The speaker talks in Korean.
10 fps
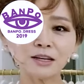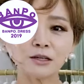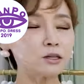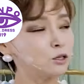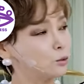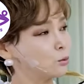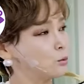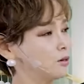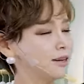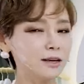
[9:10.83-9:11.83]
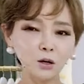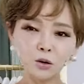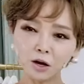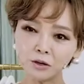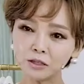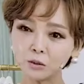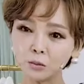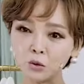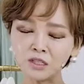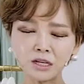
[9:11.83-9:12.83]
그리고 화면에서
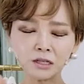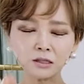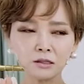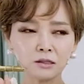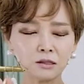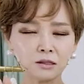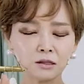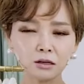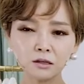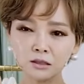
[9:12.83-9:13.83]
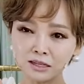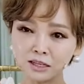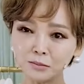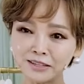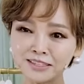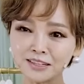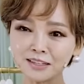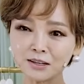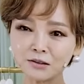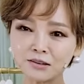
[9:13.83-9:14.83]
보이지 않는 그 느낌이
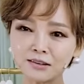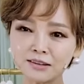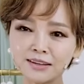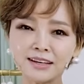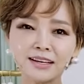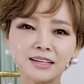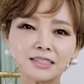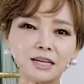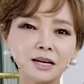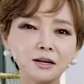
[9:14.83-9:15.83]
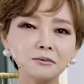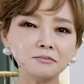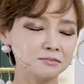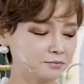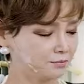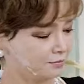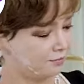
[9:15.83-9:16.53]
있잖아요. 참